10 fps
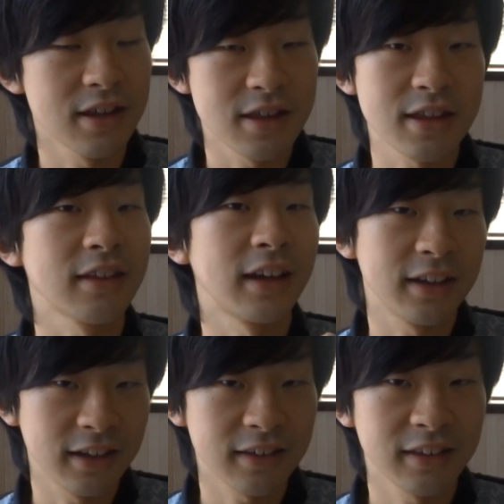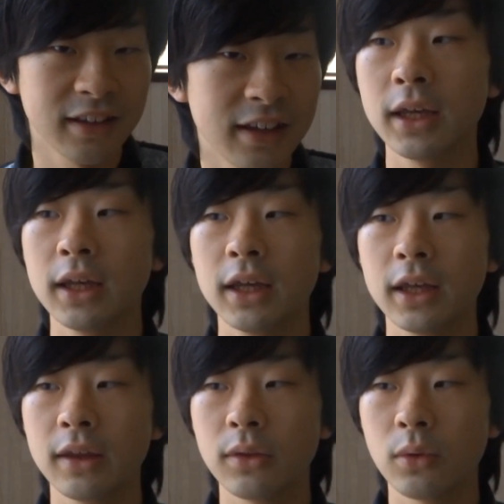舌先です。
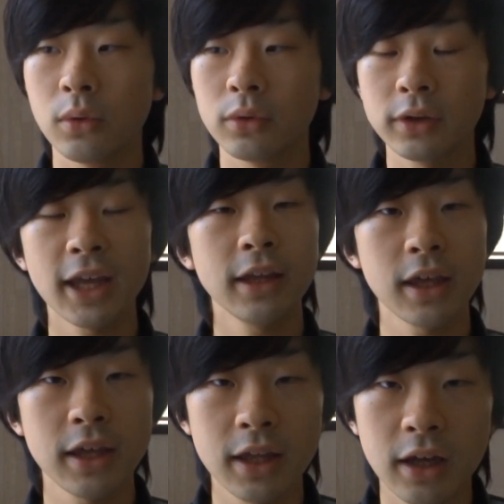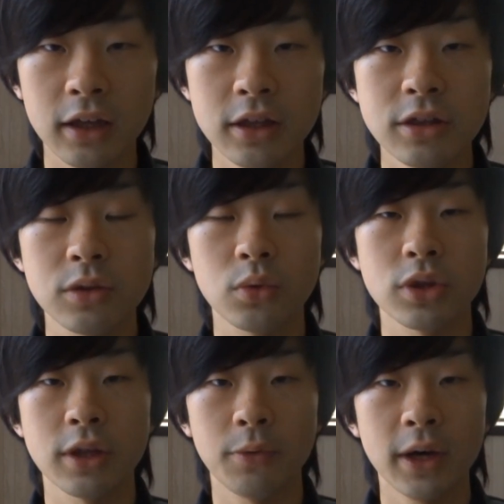えっと、具体的な位置と
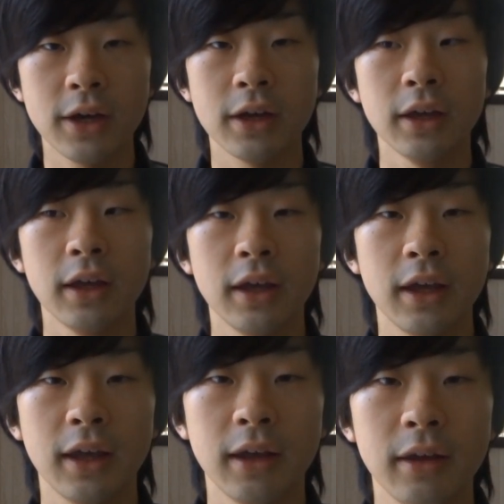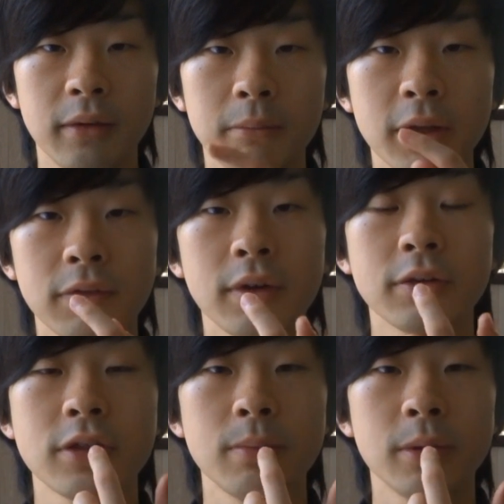しては、えー、まずは
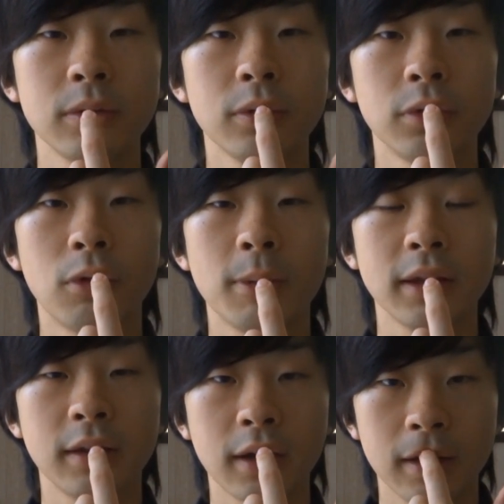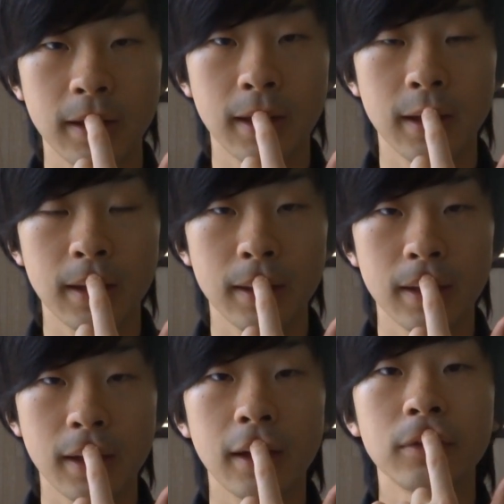唇のど真ん中で
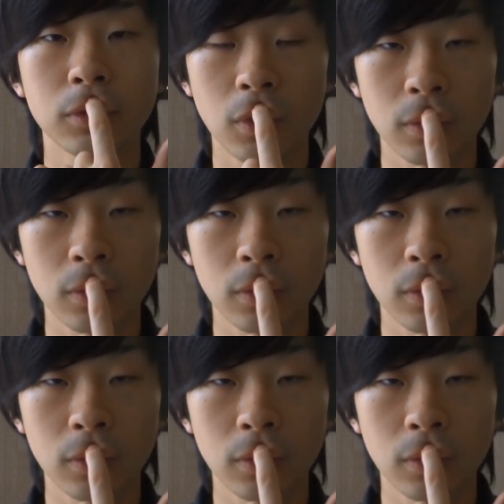あると。